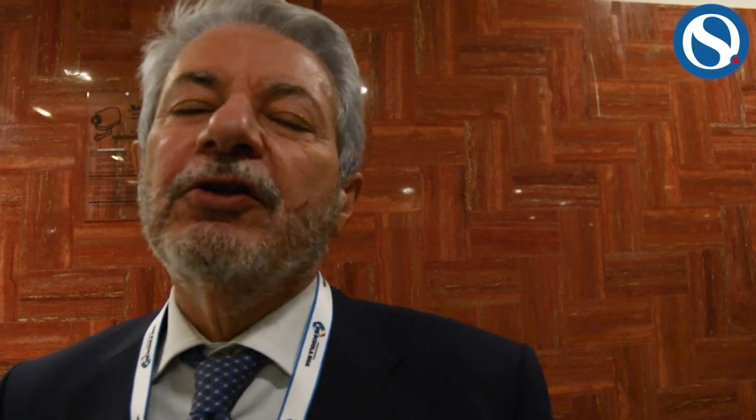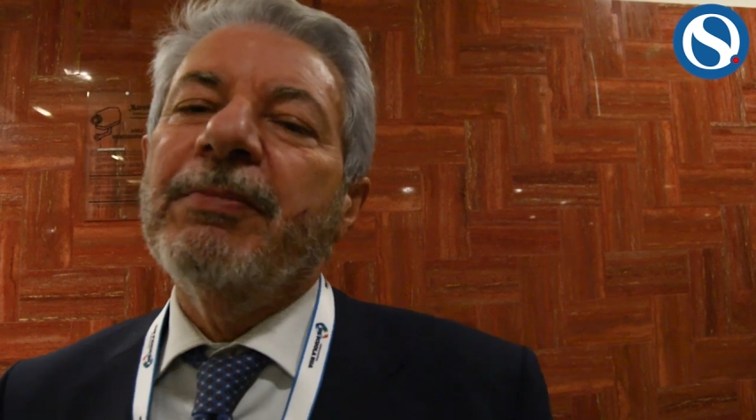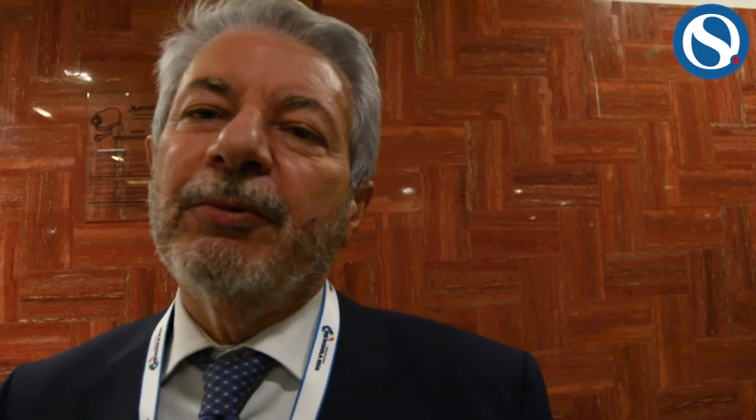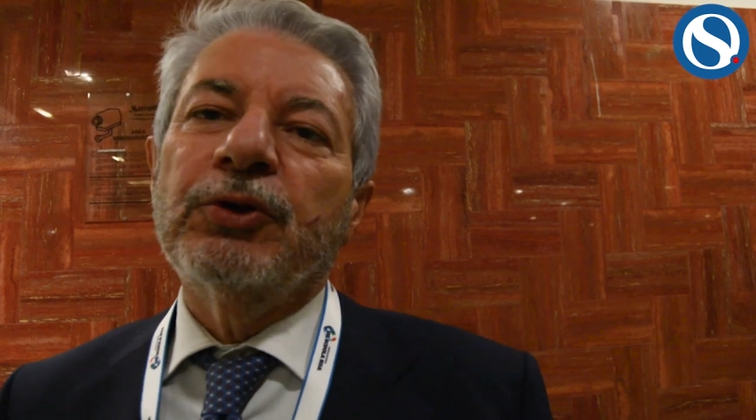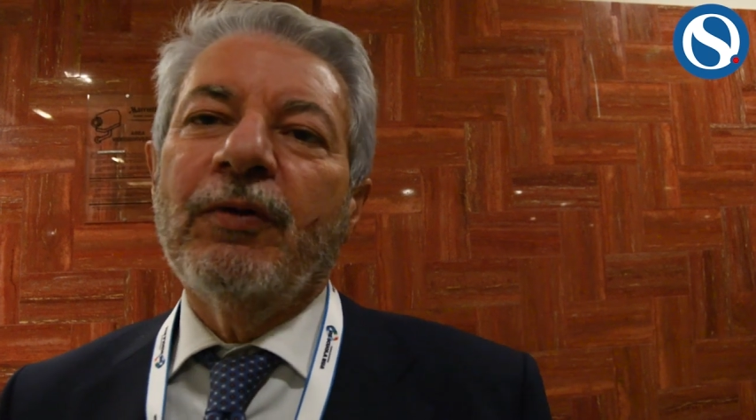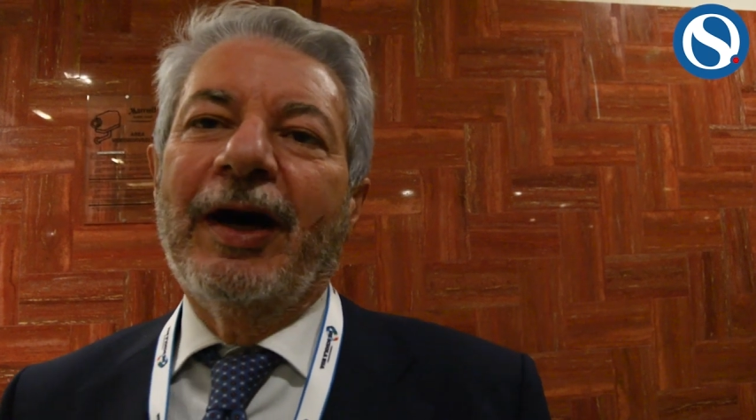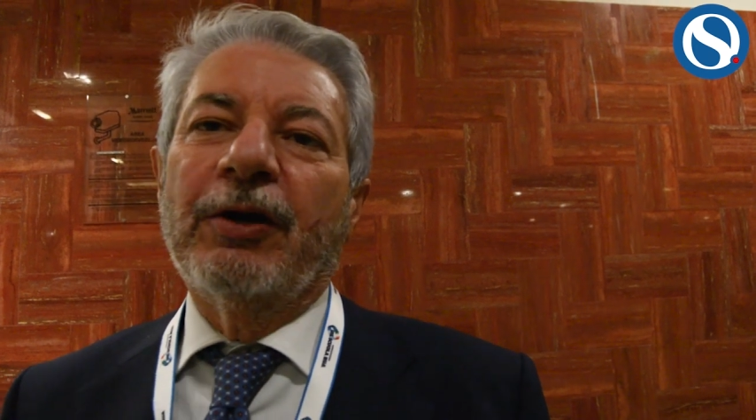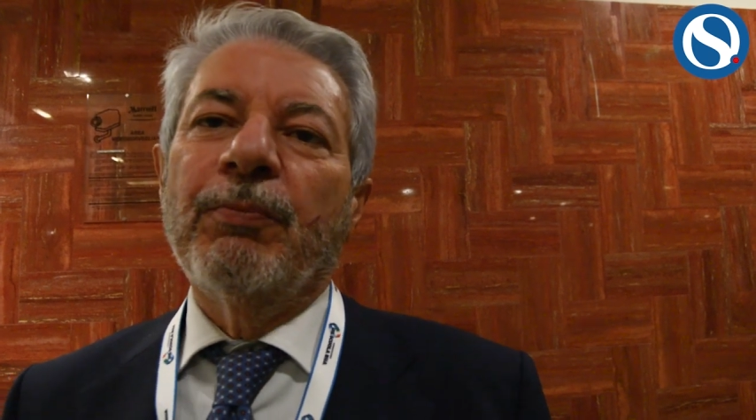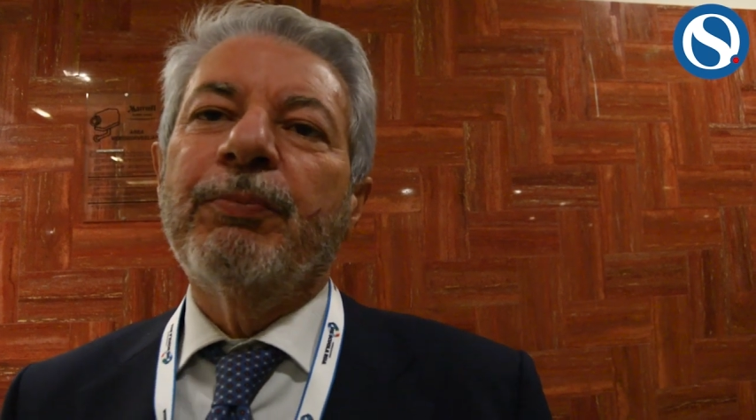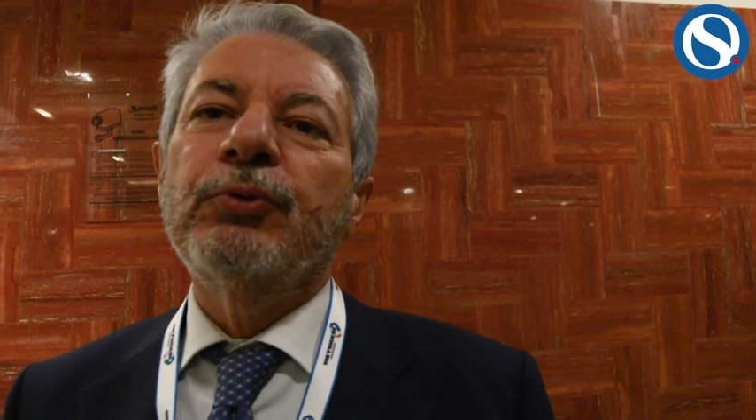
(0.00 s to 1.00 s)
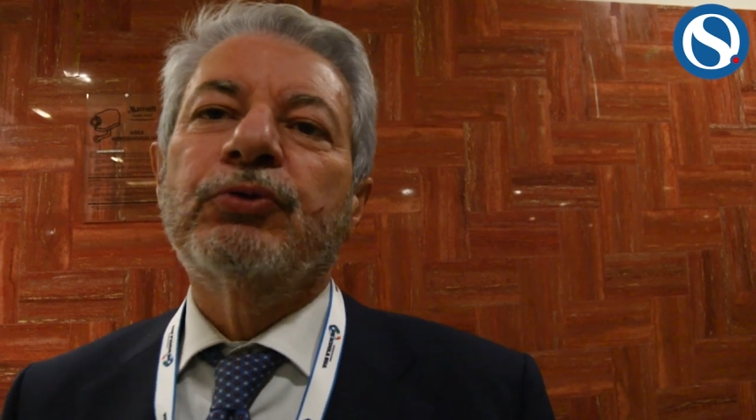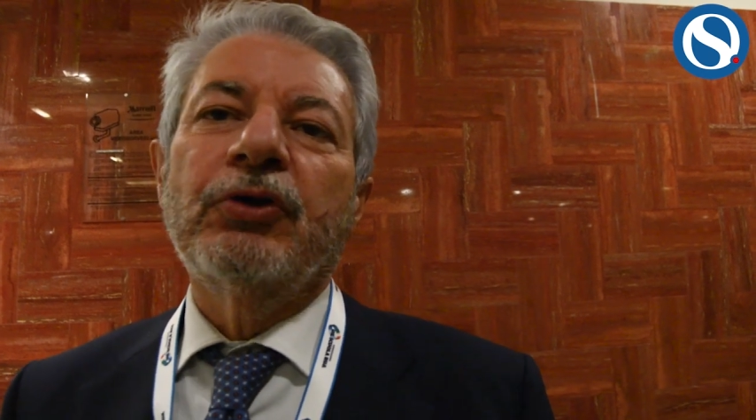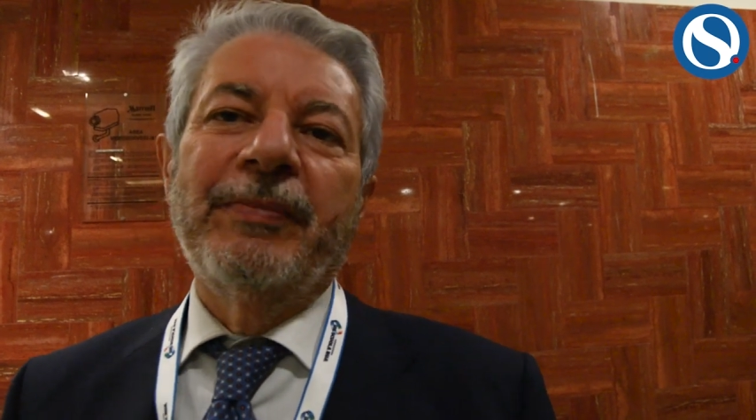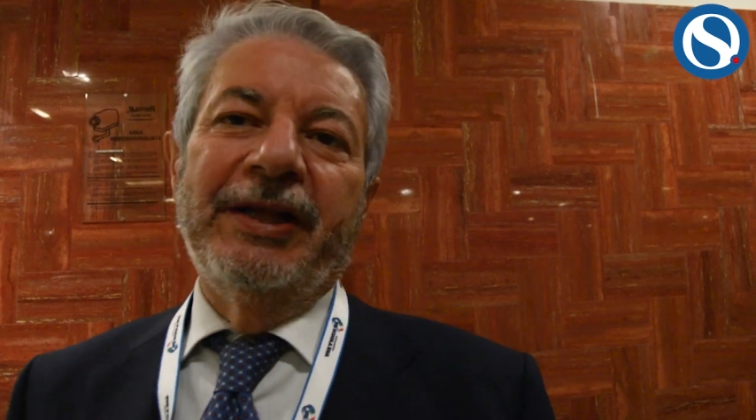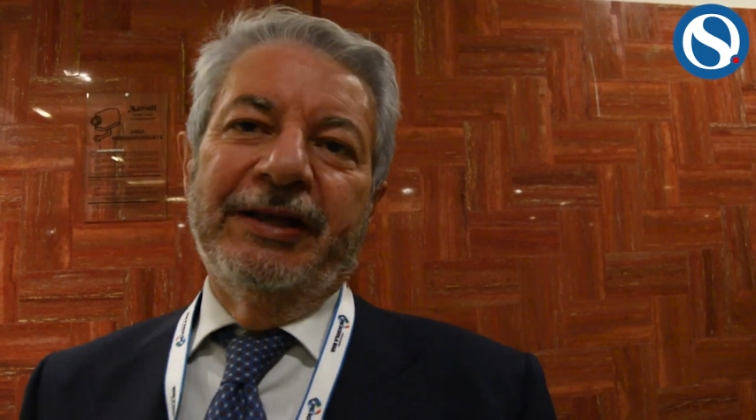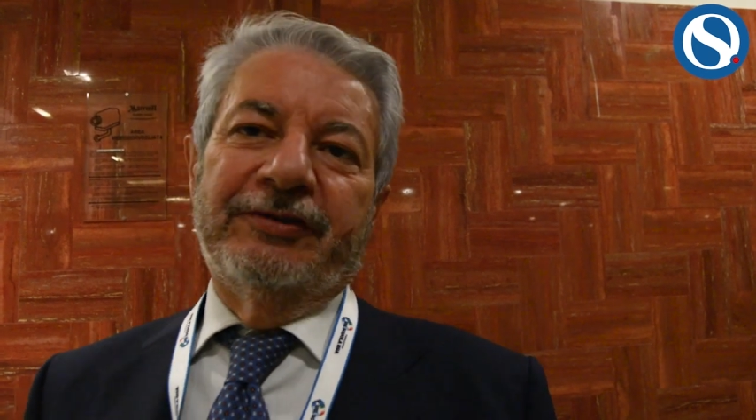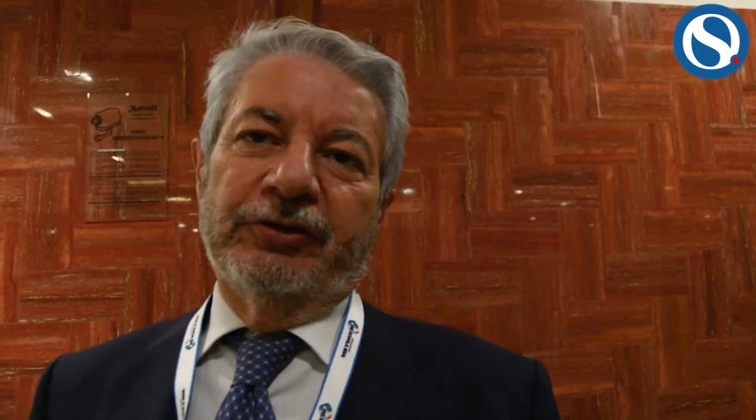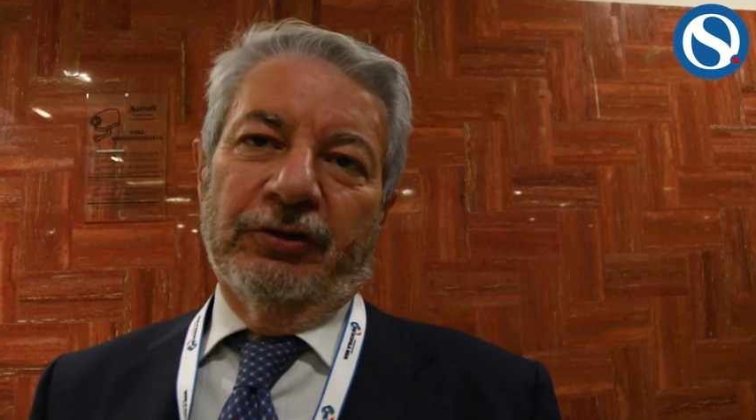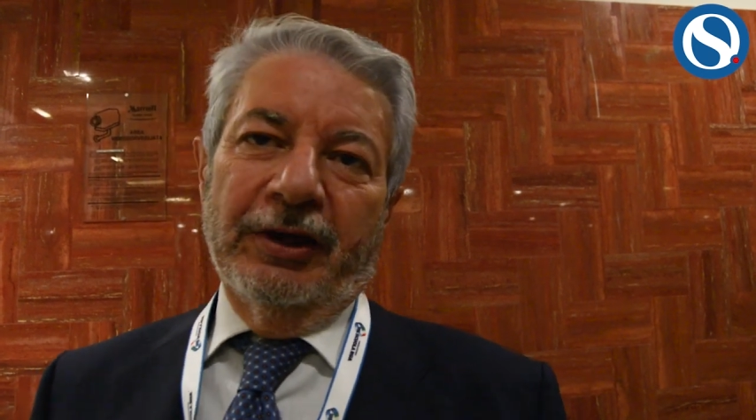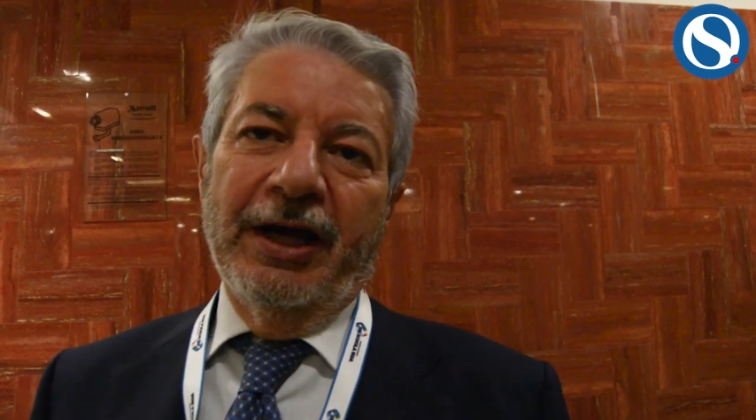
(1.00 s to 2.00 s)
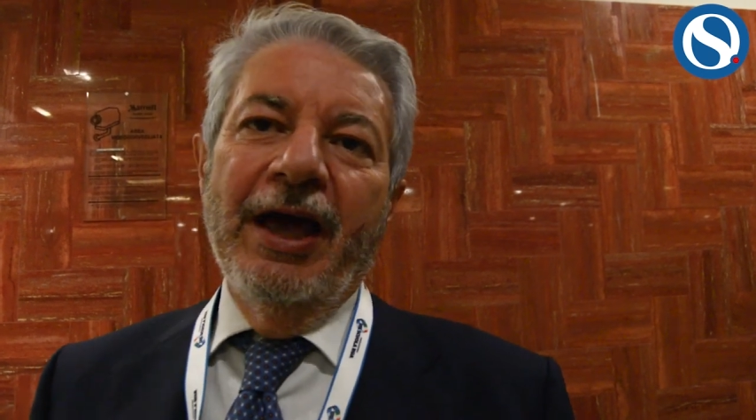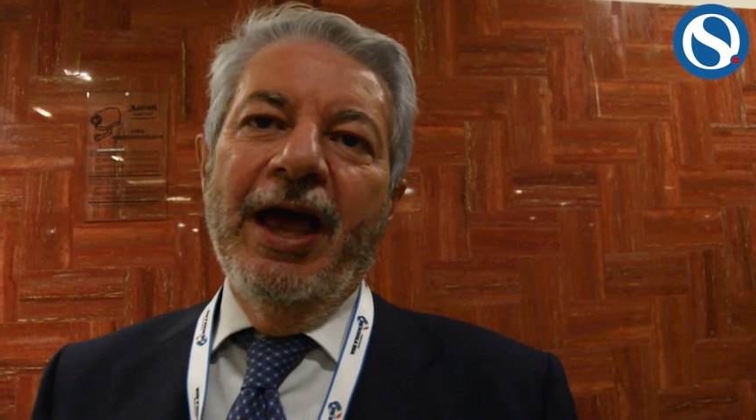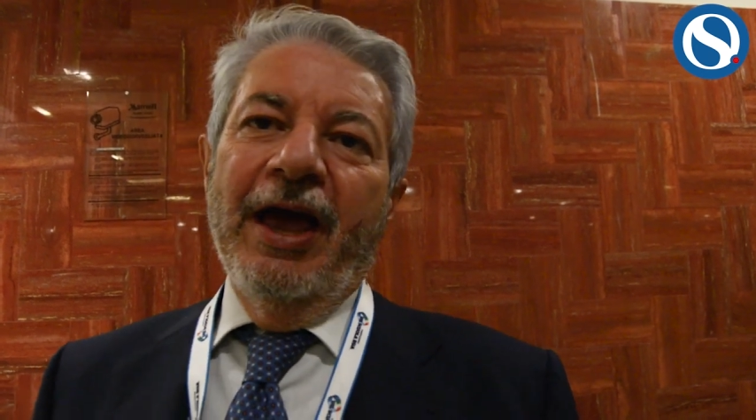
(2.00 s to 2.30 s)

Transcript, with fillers: dobbiamo trovare un punto di mediazione